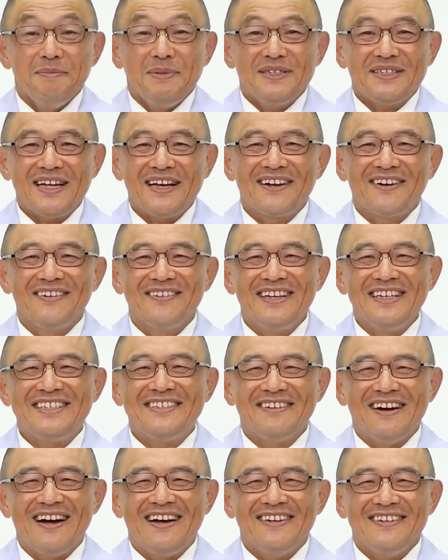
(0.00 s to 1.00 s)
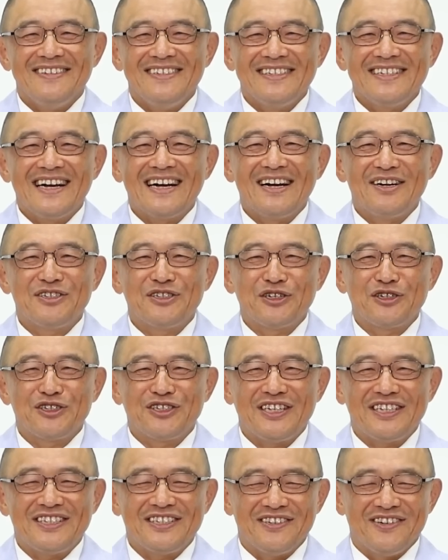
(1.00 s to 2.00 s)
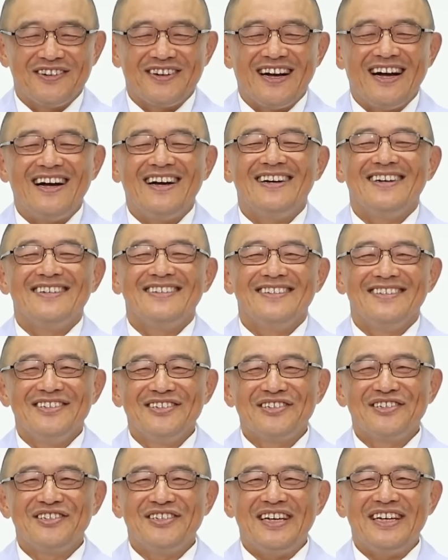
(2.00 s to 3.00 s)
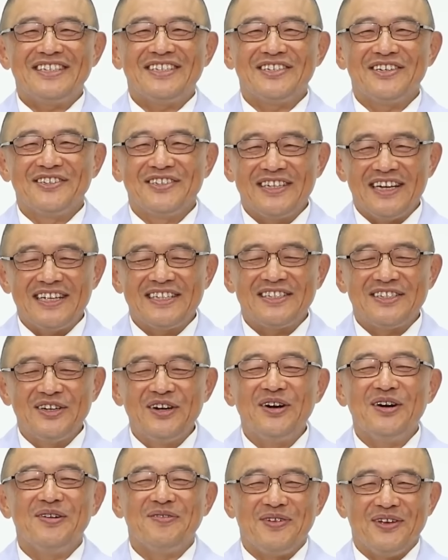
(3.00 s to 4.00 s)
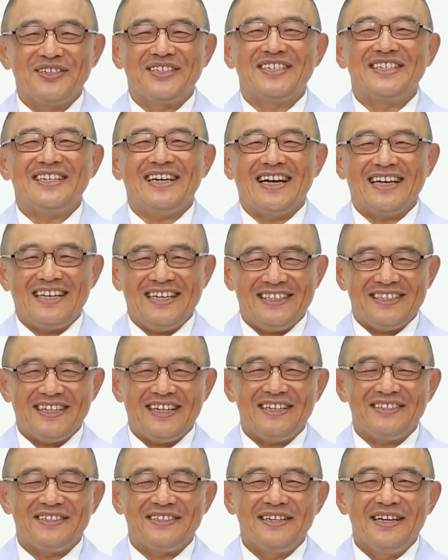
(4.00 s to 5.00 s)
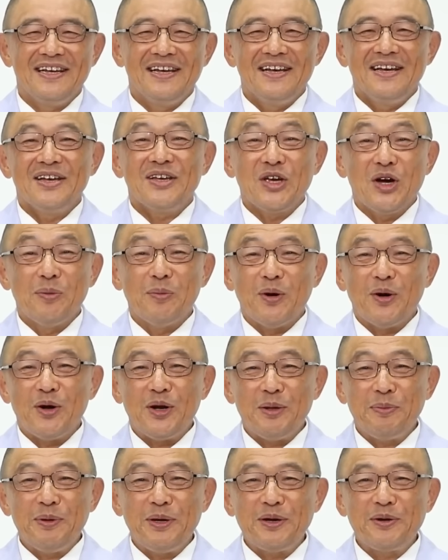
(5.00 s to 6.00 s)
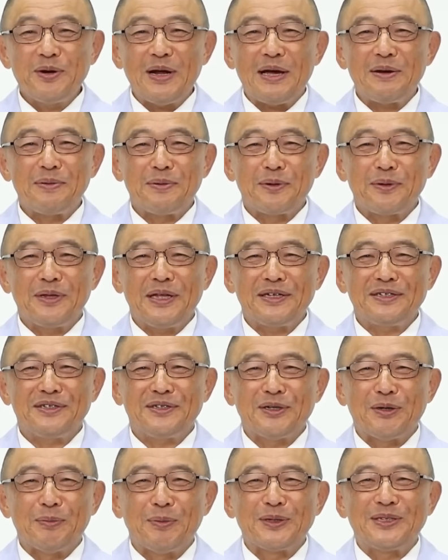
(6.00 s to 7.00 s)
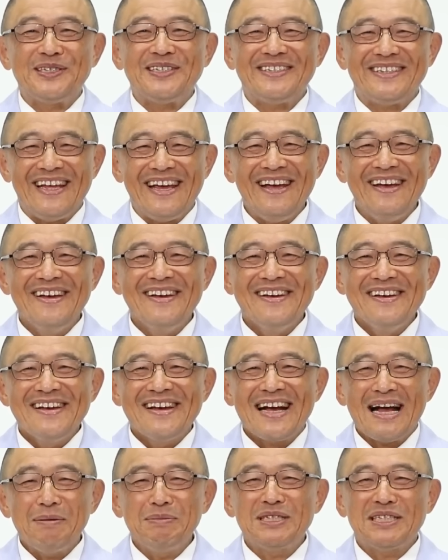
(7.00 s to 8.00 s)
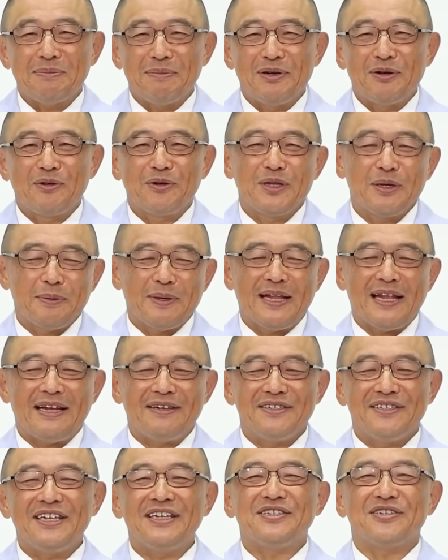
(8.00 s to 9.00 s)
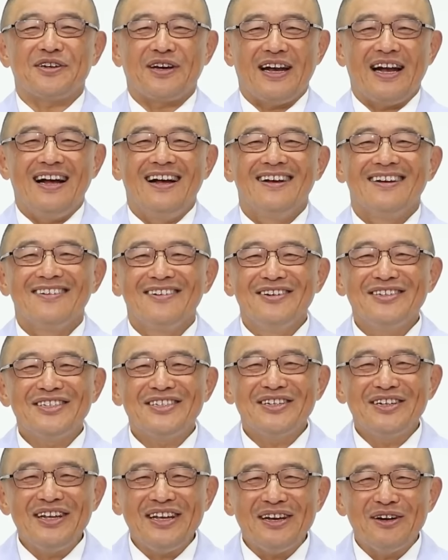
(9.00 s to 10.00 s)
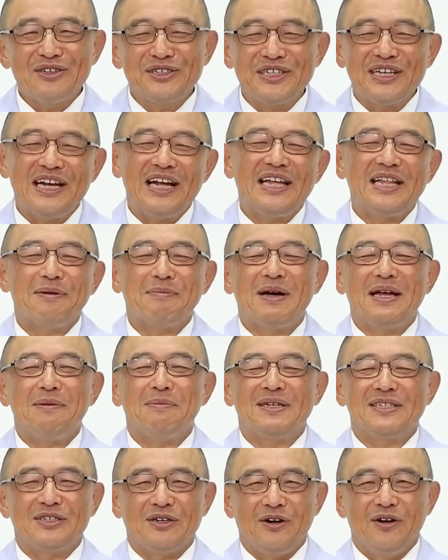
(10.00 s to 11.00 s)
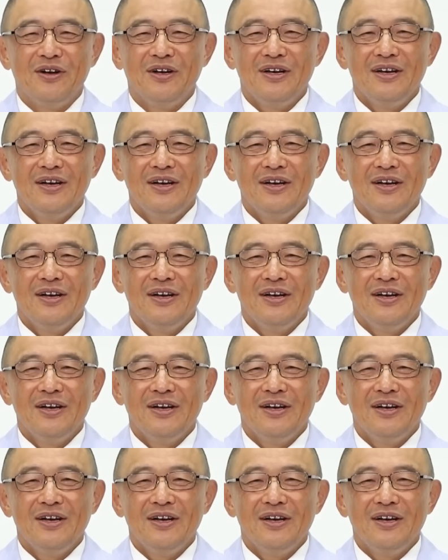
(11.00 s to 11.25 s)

皆さんこんにちはいかがお過ごしでしょうかニュークリエーションチャーチの三好明久です今日もリビングライフのテキストを用いて神様の言葉である聖書からご一緒に教えられてまいりましょう